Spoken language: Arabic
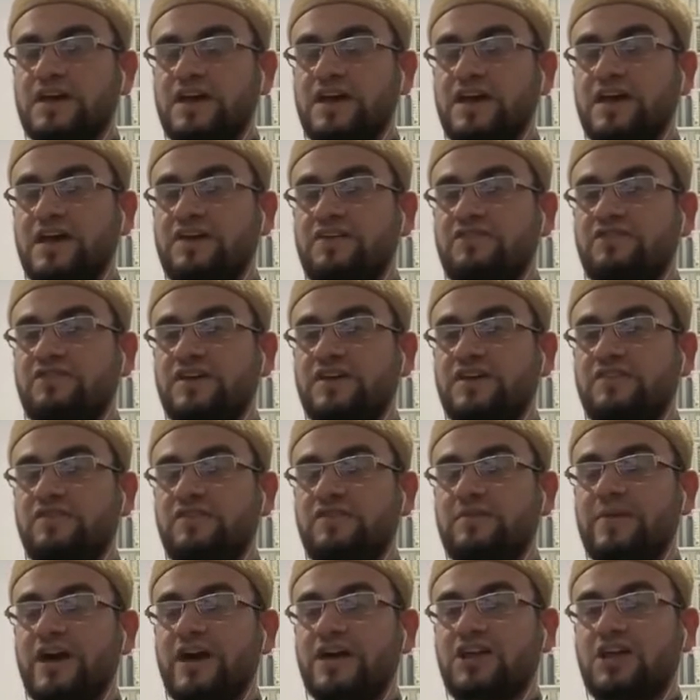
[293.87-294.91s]
آه، في
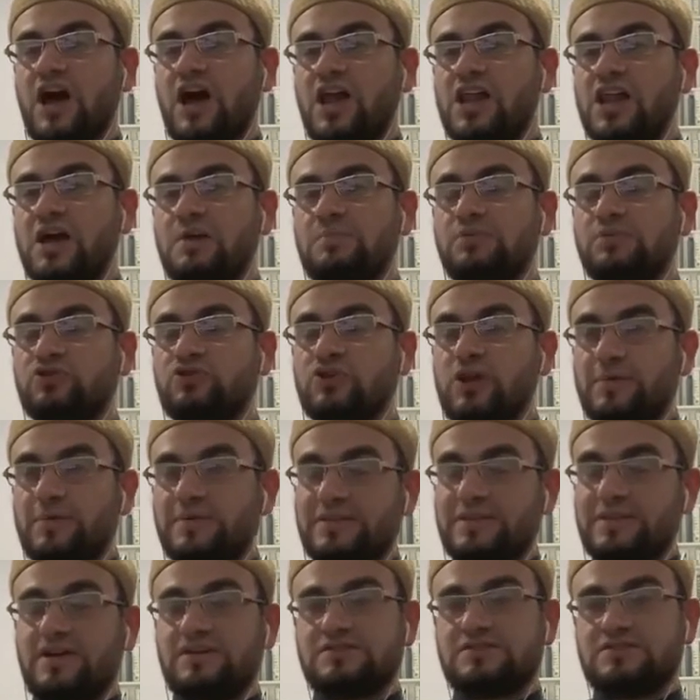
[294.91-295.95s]
فيما يتعلق
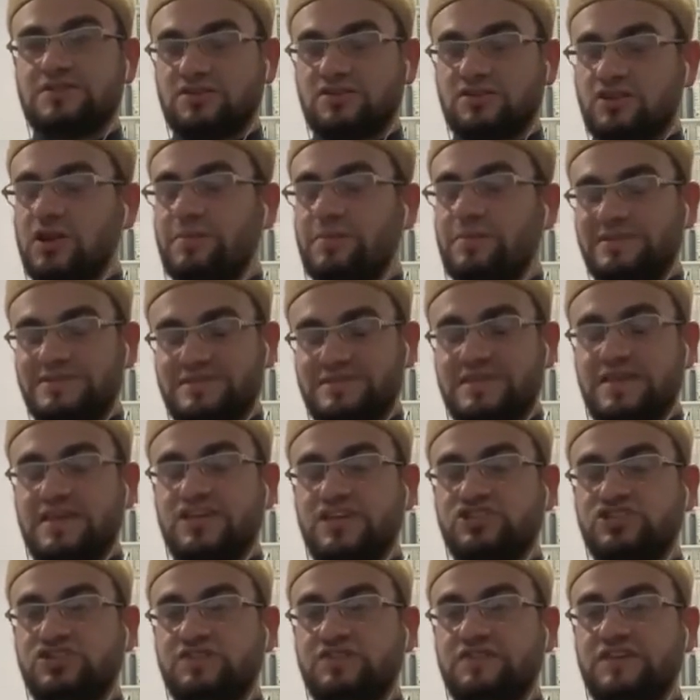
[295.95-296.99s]
بطلبه خاصه طلبه
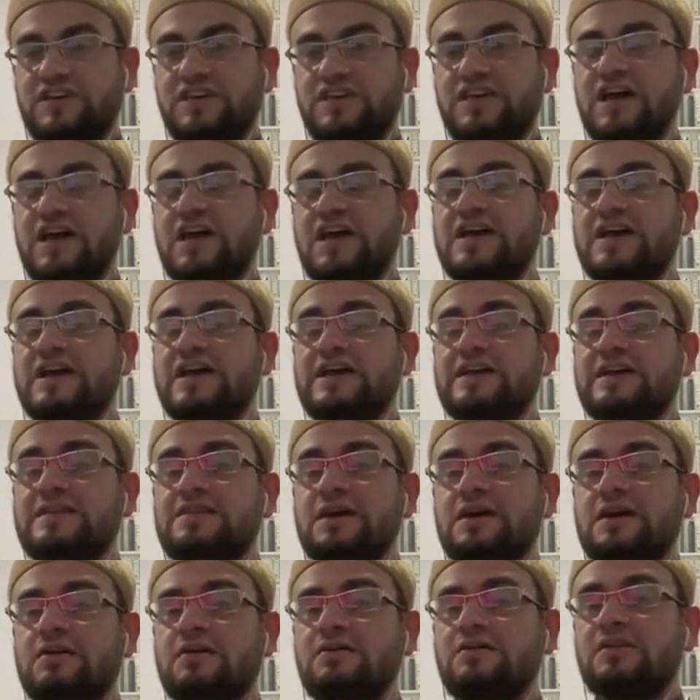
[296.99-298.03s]
الساده الشافعيه
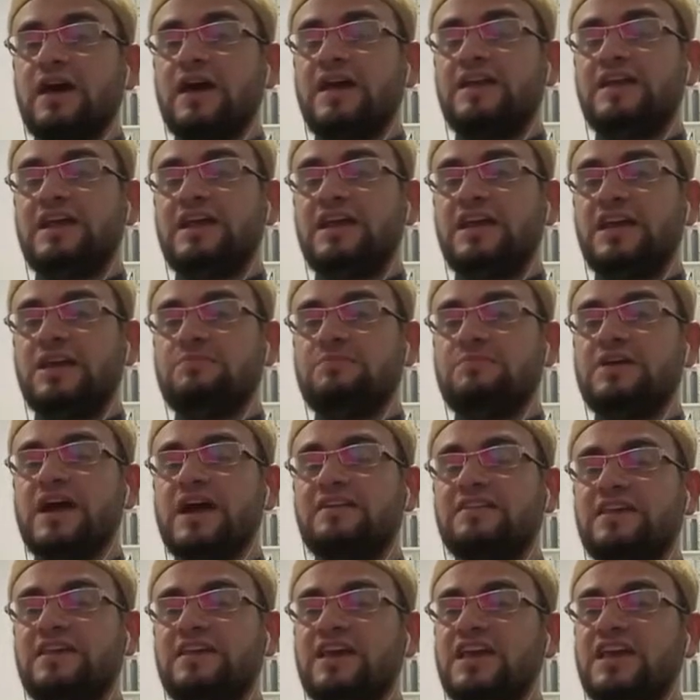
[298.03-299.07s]
ذكر ان العلم
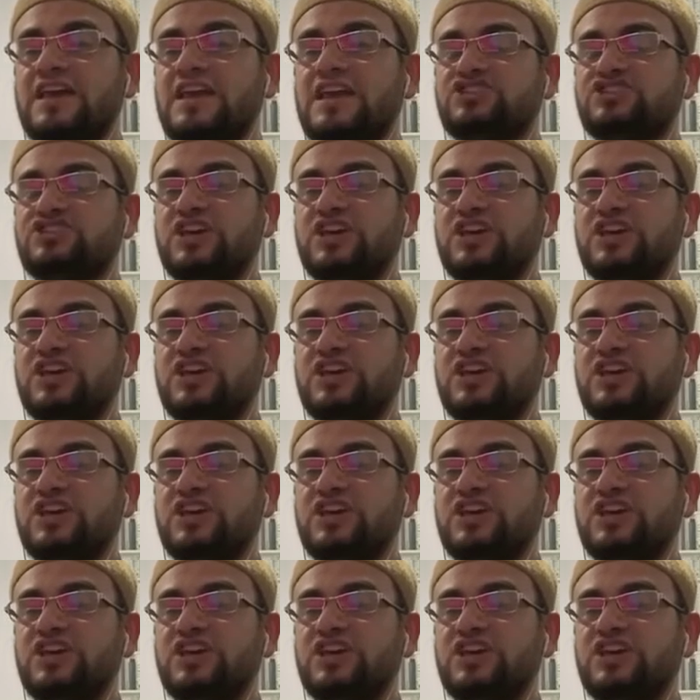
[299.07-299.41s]
يحتاج الى